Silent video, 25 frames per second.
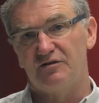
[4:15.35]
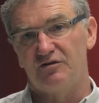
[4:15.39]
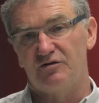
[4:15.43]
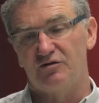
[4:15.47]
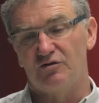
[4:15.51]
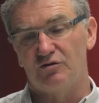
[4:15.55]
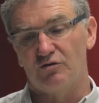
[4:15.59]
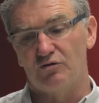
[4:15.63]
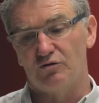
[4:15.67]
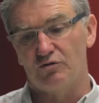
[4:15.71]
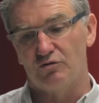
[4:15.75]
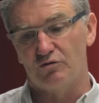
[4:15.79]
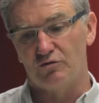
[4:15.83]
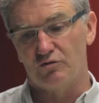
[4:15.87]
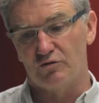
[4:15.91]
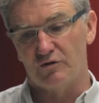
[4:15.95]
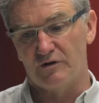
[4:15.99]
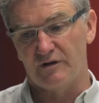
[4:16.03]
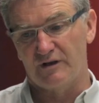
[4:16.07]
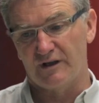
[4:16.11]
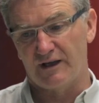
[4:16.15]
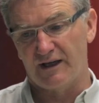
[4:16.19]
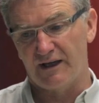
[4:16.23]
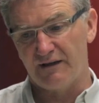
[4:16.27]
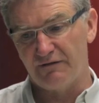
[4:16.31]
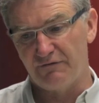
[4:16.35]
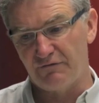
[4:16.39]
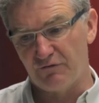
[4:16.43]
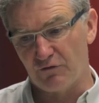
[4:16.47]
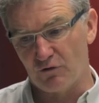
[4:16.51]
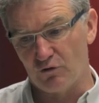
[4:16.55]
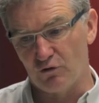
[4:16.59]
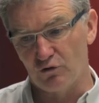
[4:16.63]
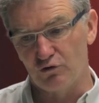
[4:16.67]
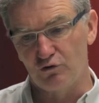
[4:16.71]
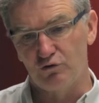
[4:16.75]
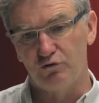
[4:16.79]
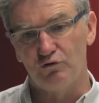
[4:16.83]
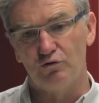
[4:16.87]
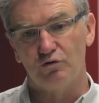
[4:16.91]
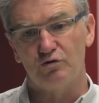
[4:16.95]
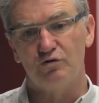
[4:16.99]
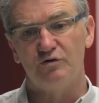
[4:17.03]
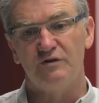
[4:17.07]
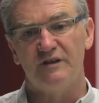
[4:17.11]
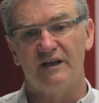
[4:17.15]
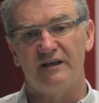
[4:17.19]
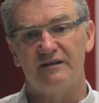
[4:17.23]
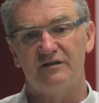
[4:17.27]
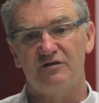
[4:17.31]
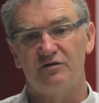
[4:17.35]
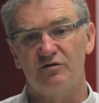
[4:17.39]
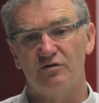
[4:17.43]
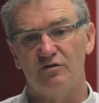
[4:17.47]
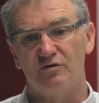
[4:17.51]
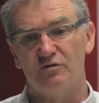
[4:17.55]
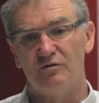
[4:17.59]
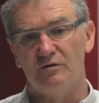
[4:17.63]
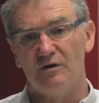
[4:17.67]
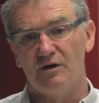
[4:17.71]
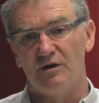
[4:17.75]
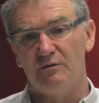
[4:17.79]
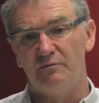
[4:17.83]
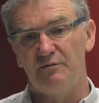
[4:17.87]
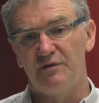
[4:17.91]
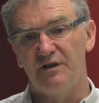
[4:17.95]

se greffent autour d'une action